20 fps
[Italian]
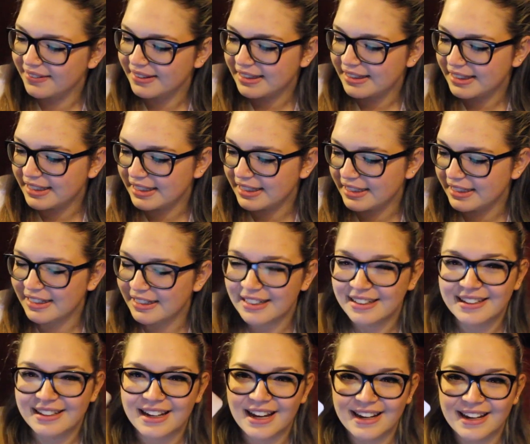quindi
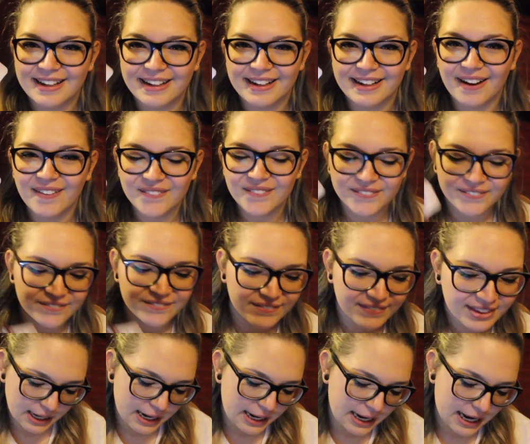carina.
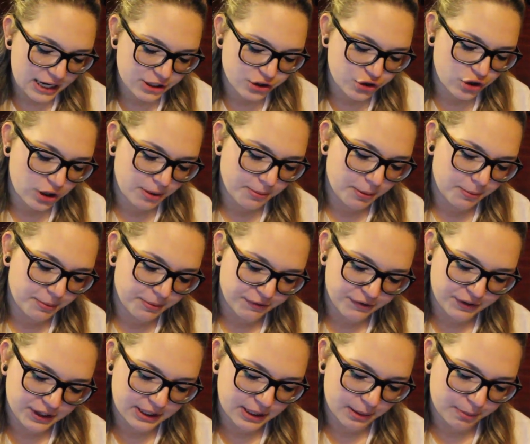Lascio la mia
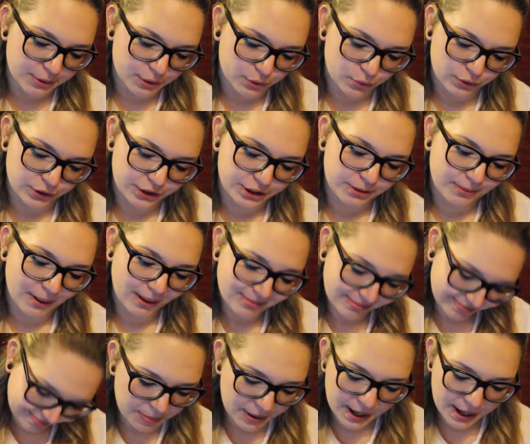preferita per ultima.
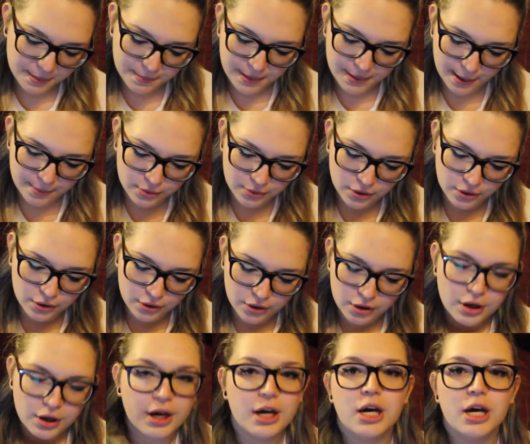Poi abbiamo